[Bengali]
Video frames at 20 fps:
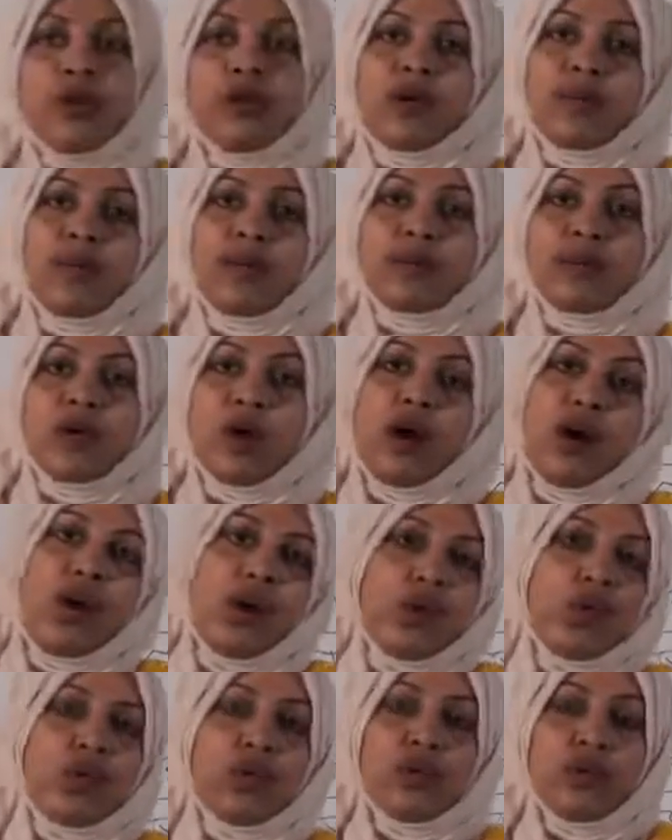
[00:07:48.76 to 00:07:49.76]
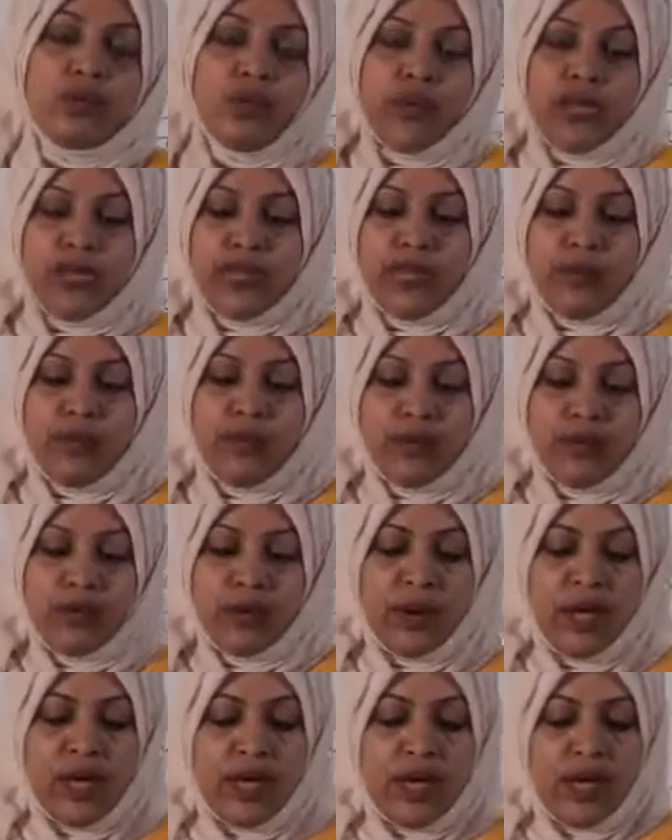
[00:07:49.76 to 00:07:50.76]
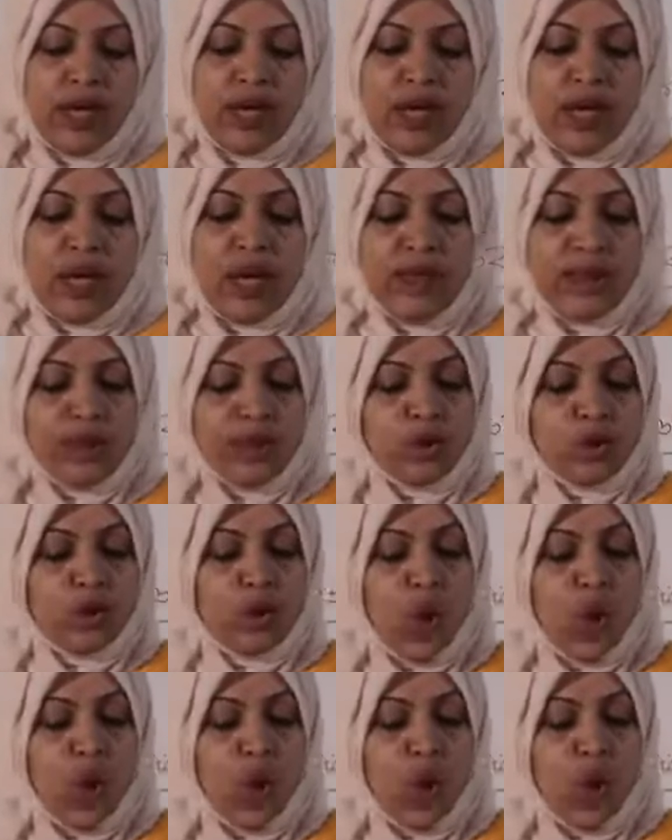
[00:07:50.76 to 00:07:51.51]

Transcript: এআরআর নির্ণয় করে এখন আমরা একটা অঙ্ক করে ফেলি কেমন